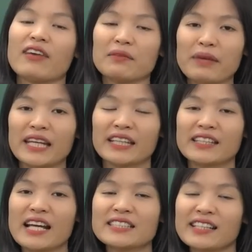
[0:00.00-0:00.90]
văn
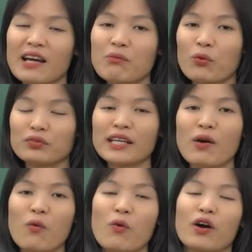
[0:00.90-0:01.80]
minh. Đấy chính là mục
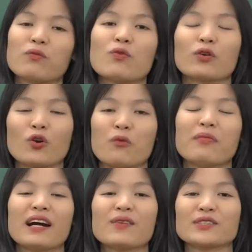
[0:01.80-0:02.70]
tiêu của công cuộc đổi
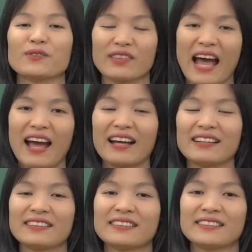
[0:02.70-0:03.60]
mới của chúng ta.
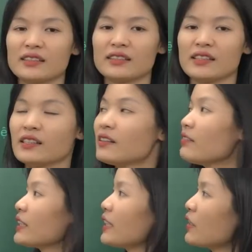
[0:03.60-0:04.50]

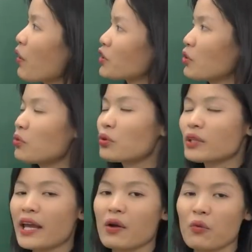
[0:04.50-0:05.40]
Vậy thì nội dung cụ
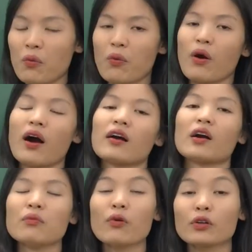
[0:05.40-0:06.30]
thể của
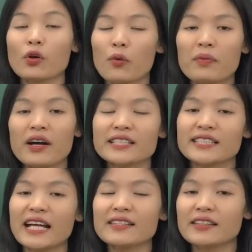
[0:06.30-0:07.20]
công cuộc đổi mới
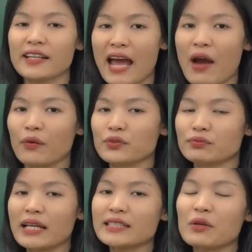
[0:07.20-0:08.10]
diễn ra như thế nào?
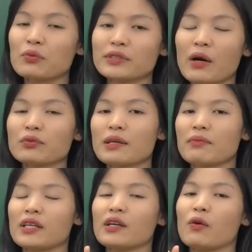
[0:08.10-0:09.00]
Chúng ta sẽ cùng nhau
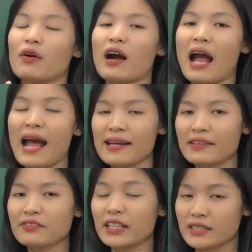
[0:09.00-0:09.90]
tìm hiểu ở hai
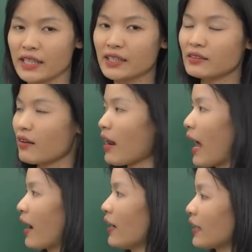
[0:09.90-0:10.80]
lĩnh vực chính đó
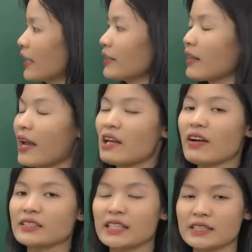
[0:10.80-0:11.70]
là kinh tế
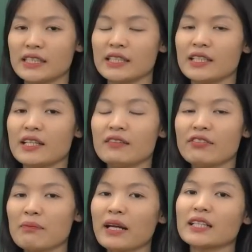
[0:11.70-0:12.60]
và chính trị.
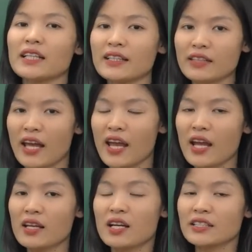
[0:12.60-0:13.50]
Về mặt kinh
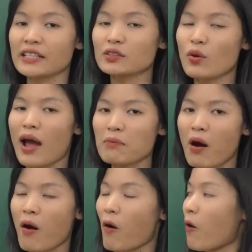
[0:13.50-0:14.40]
tế sẽ xóa
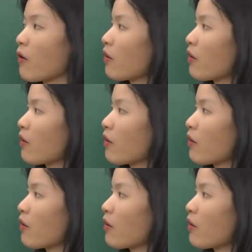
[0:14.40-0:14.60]
bỏ